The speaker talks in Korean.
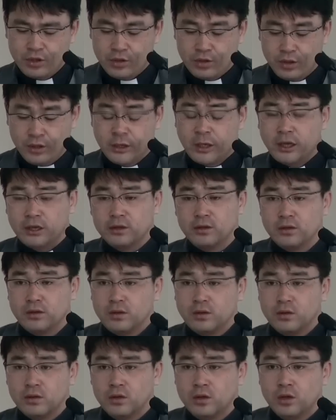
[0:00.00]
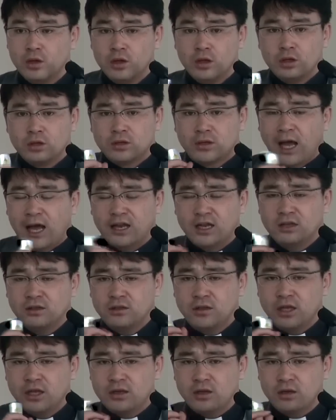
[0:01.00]
그러니까
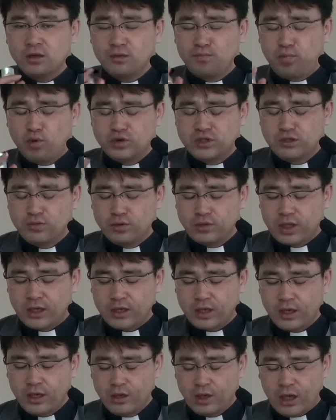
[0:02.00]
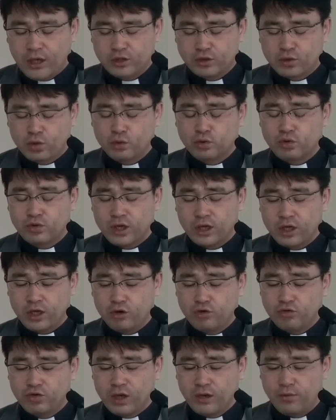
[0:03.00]
다른 데서는 보지 못하게 아주 독특하게
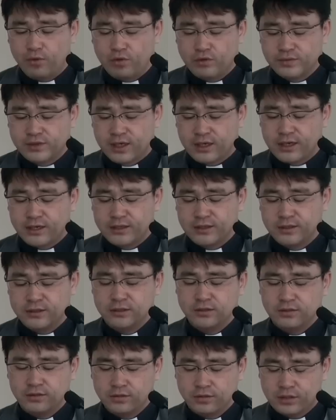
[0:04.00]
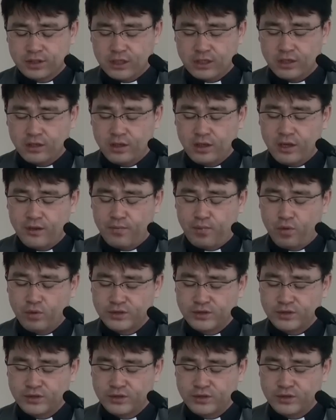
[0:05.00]
루카 복음사가는 자기네